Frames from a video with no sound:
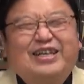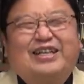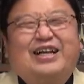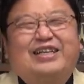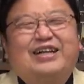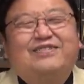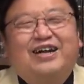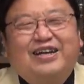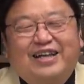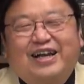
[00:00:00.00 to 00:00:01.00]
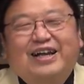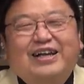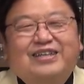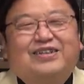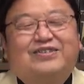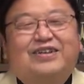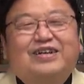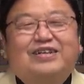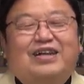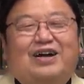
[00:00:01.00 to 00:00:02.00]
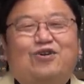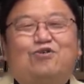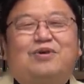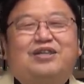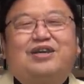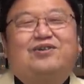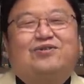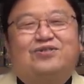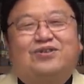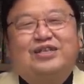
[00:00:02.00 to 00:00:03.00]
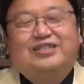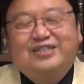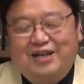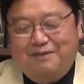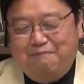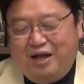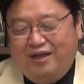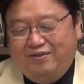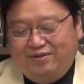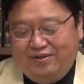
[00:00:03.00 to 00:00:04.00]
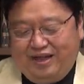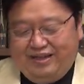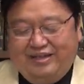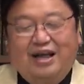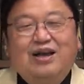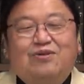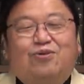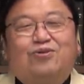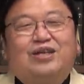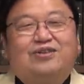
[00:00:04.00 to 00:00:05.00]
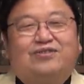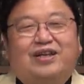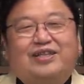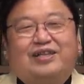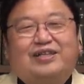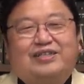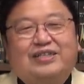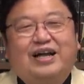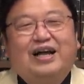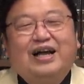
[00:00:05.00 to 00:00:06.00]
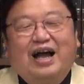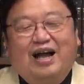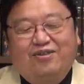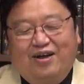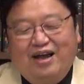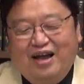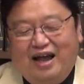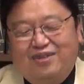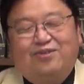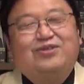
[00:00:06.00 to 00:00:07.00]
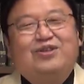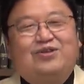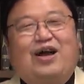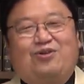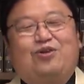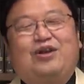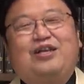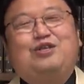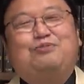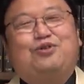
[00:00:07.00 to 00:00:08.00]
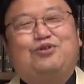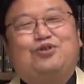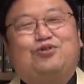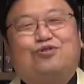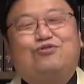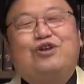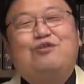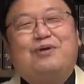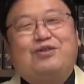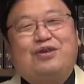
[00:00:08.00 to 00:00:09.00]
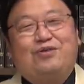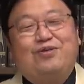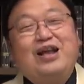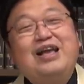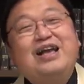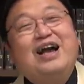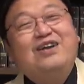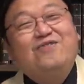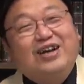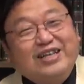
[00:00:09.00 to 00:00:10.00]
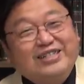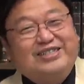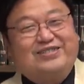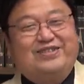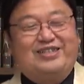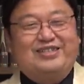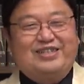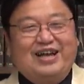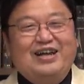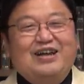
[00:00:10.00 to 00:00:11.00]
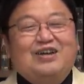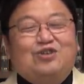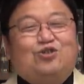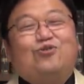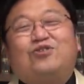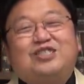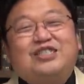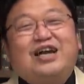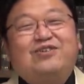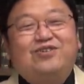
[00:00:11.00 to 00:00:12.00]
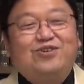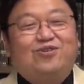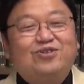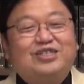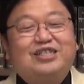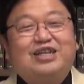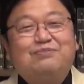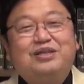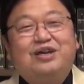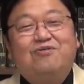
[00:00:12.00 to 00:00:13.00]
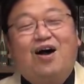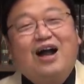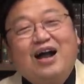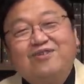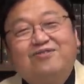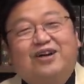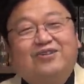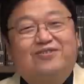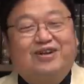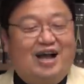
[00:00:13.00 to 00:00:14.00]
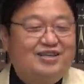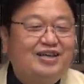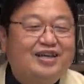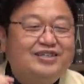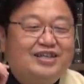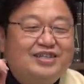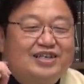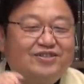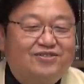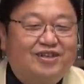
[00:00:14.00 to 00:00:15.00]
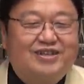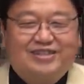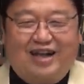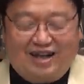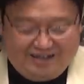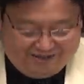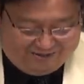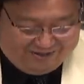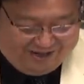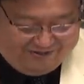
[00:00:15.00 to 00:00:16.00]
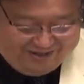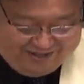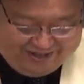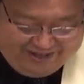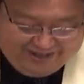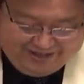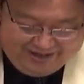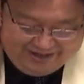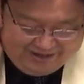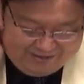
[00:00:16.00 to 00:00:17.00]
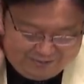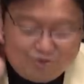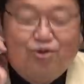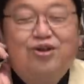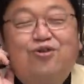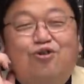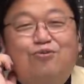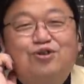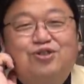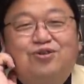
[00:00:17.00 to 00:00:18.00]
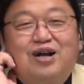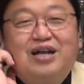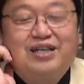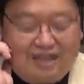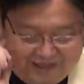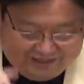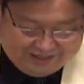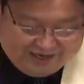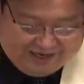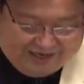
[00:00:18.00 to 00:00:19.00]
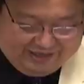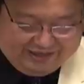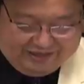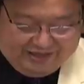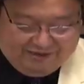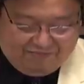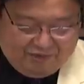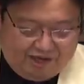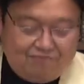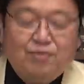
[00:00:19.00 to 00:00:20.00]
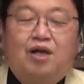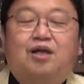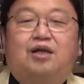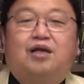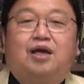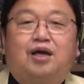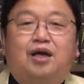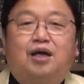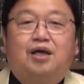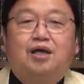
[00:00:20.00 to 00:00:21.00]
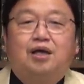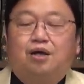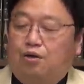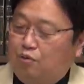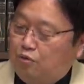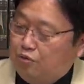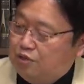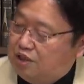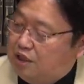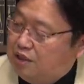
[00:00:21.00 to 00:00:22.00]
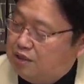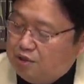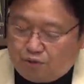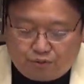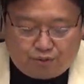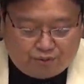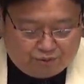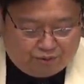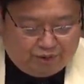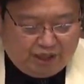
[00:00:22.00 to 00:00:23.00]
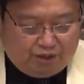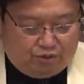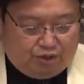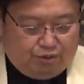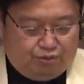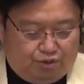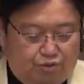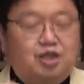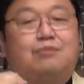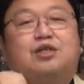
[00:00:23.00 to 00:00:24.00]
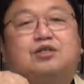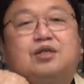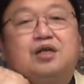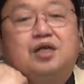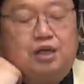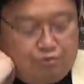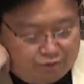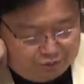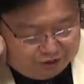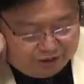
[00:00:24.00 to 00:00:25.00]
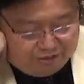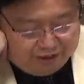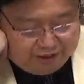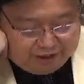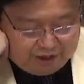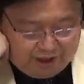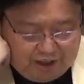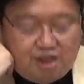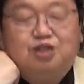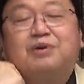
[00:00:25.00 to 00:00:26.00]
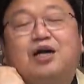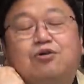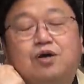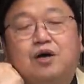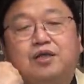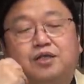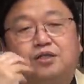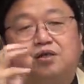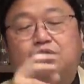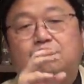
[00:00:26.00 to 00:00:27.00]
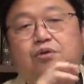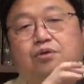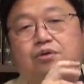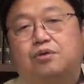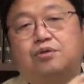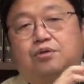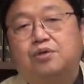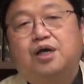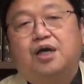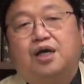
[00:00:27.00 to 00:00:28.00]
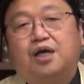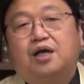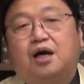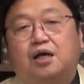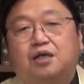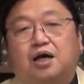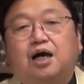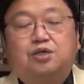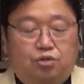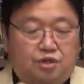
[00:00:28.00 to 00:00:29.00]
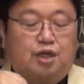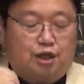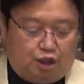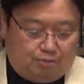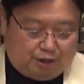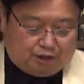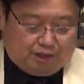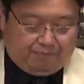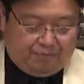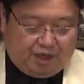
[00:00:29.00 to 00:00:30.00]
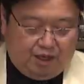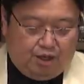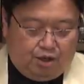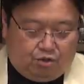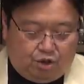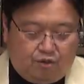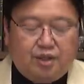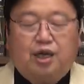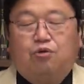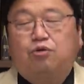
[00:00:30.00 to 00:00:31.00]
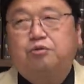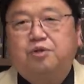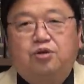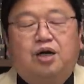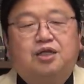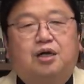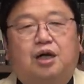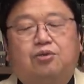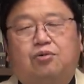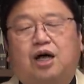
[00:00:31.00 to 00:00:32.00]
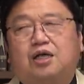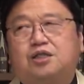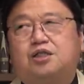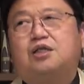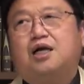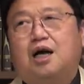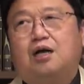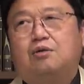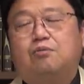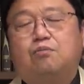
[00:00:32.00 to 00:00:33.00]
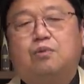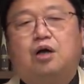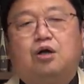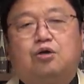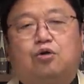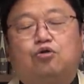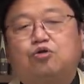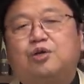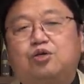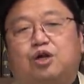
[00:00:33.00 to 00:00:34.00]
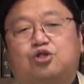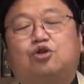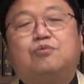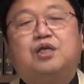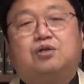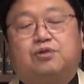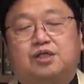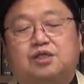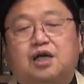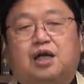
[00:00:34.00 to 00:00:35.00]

限何年ぐらいで、その、なんかローマ帝国のですね、あの、なんだって、皇帝となったですね、あの、アントニーと、あとエジプトの女王のクレオパトラの恋愛話をですね、その時代の日本人が見てわかるのかどうか、紀元前34年ですか、ありがとうございます。それを面白がれてた時代なんですね。で、えー、この時代ですね、どんどんどんどん伝統が普及してます。電気が普及してるからですね、芝居小屋はですね、どんどんどんどん映画館に改装されてきました。で、これはね、国民の方、あの、関心が、まあ、国民というか庶民のですね、あ